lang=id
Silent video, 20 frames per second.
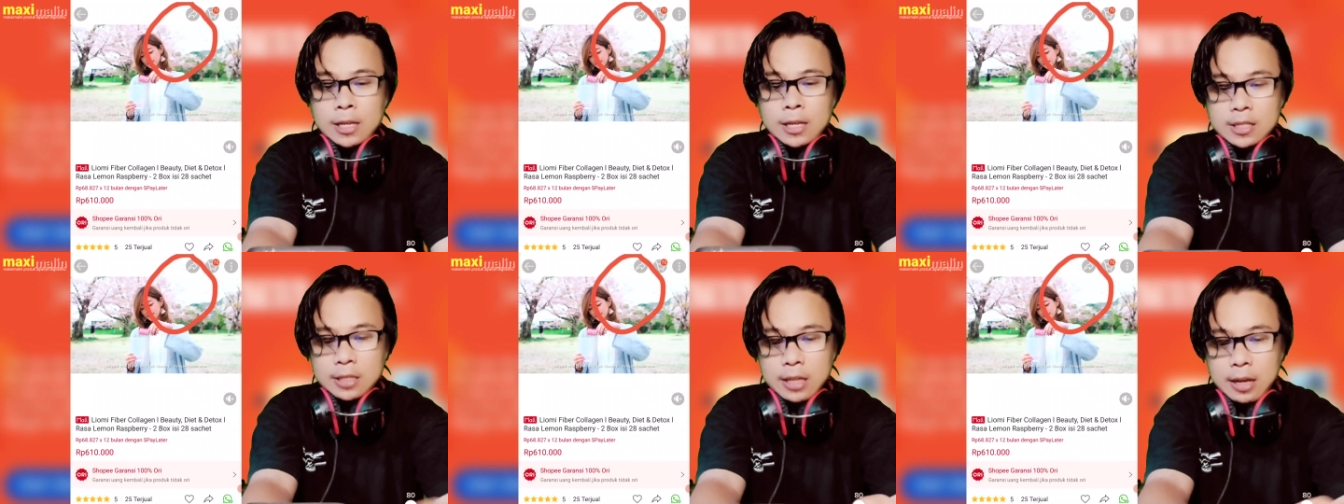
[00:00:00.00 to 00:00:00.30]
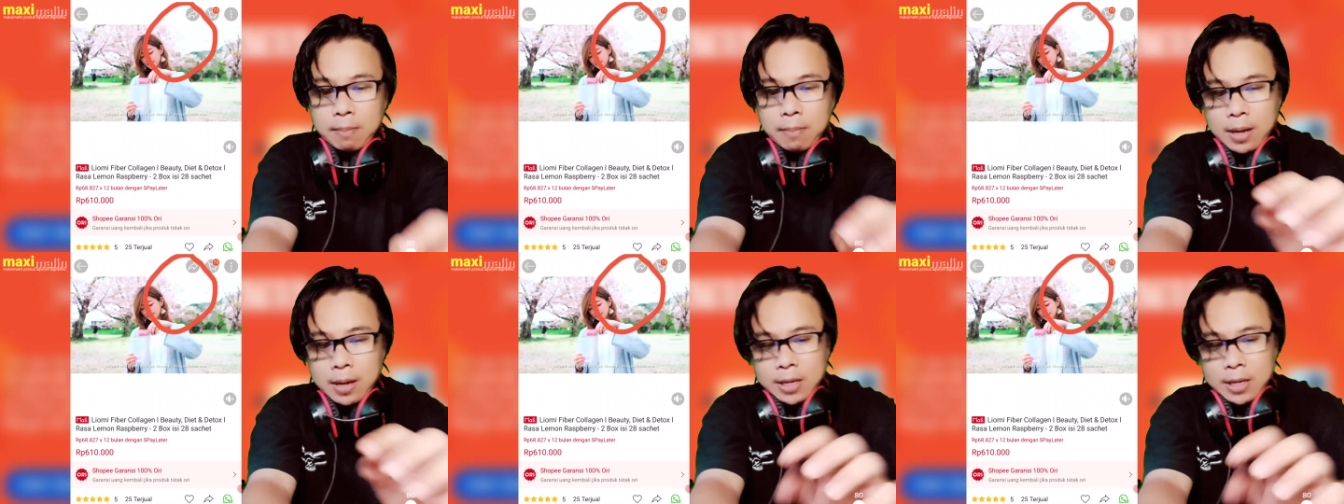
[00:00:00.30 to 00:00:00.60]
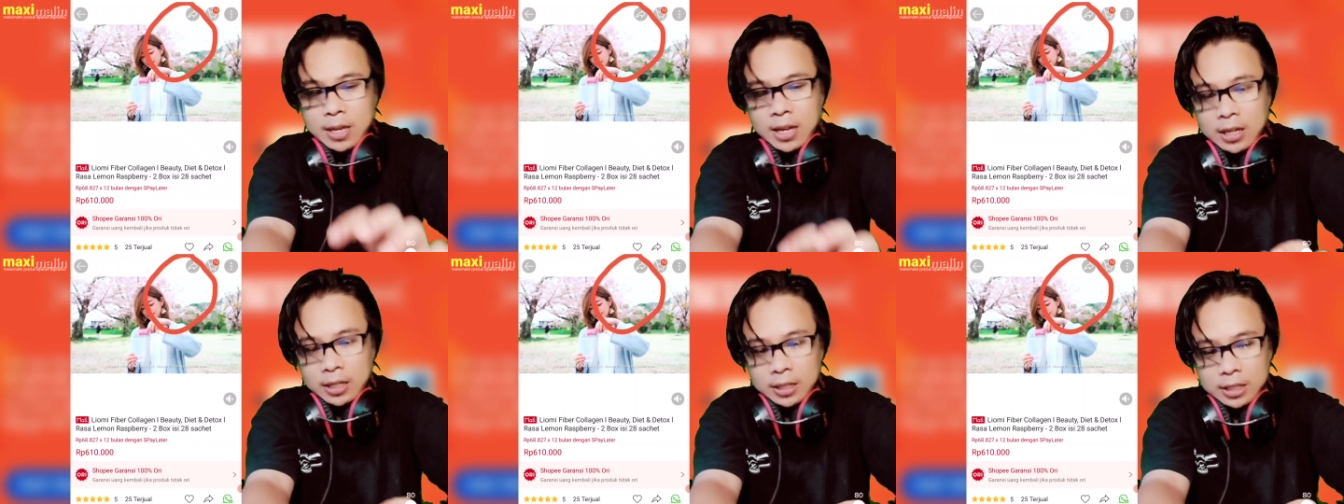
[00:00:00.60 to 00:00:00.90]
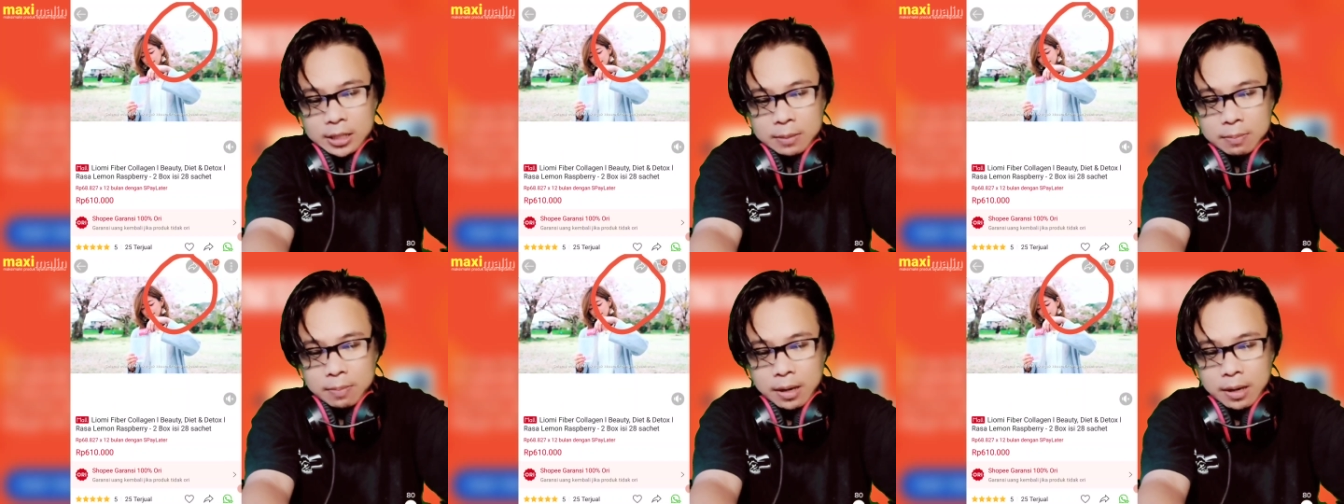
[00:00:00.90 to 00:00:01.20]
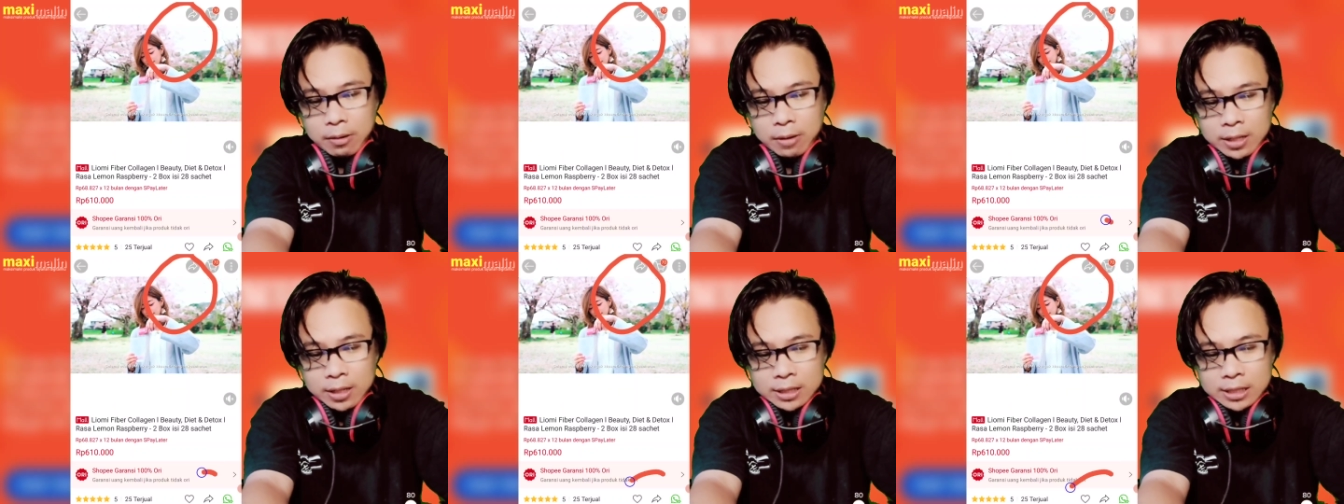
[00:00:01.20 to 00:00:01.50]
Sama yang di
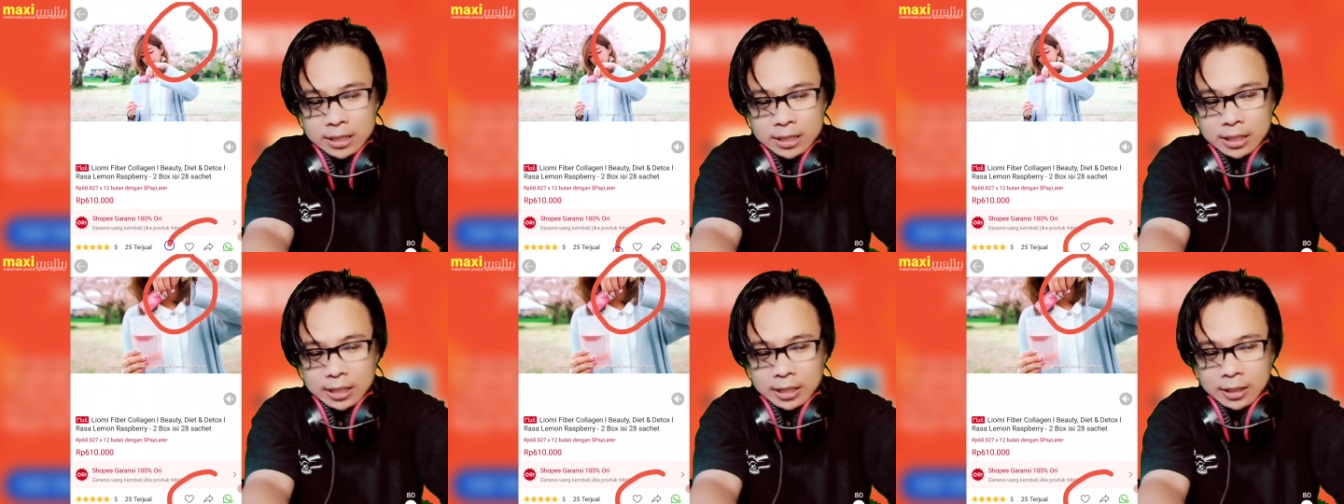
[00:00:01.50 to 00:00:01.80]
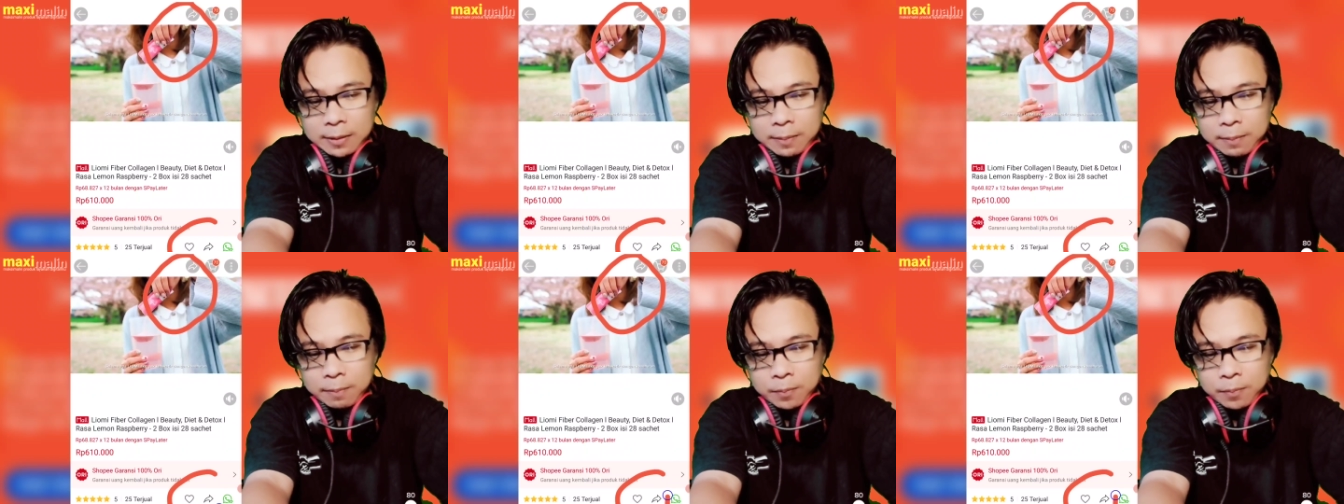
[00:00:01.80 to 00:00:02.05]
bawah sini.